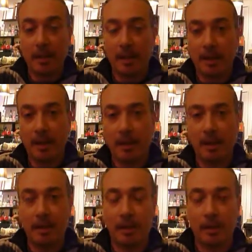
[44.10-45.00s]

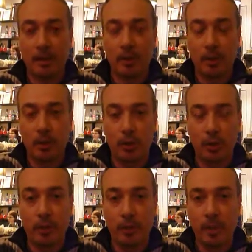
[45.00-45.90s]
а,
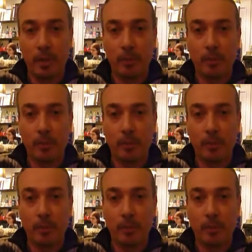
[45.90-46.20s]
что вы